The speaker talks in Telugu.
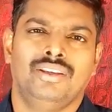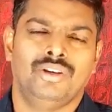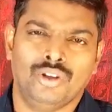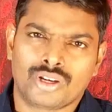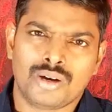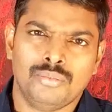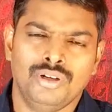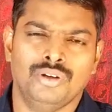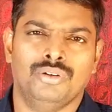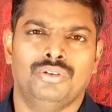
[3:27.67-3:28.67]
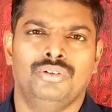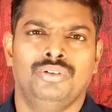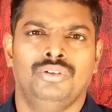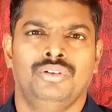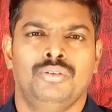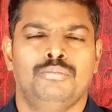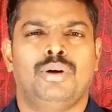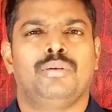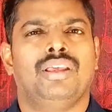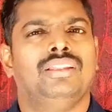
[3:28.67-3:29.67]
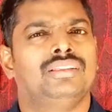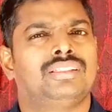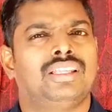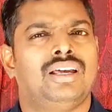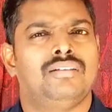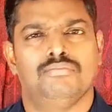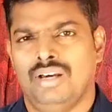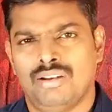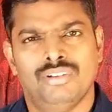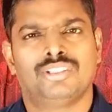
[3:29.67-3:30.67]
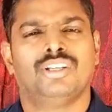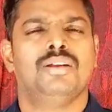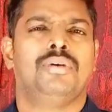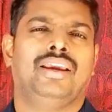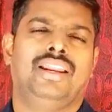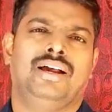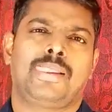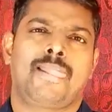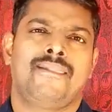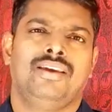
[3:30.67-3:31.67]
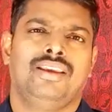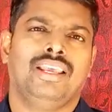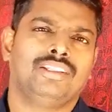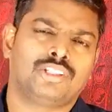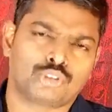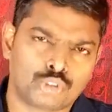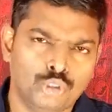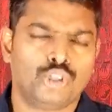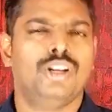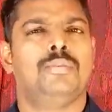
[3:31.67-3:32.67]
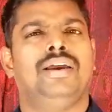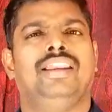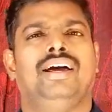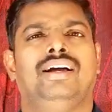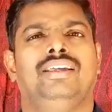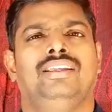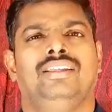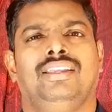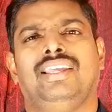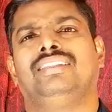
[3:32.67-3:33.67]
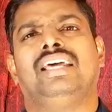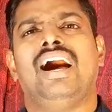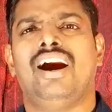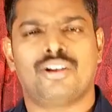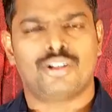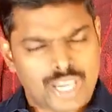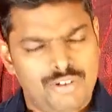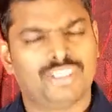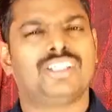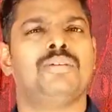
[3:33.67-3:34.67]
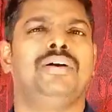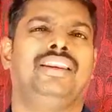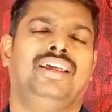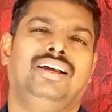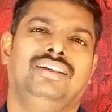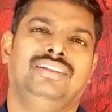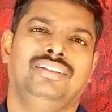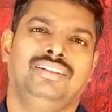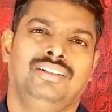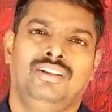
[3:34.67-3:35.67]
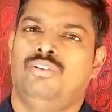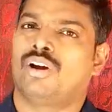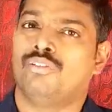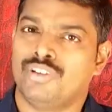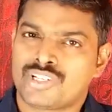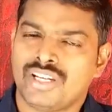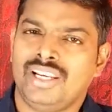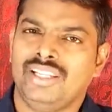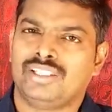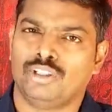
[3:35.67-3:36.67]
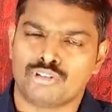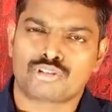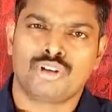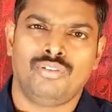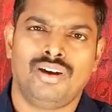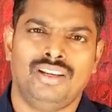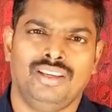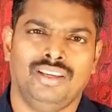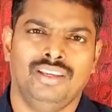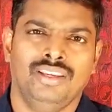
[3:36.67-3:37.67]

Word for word: ఈ లోకములో మనం ఎంత బలవంతులమైన ఎంత సూర్యులమైన ఎంత ఆరోగ్యవంతులమైనా ఒక విషయాన్ని తెలుసుకోవాలి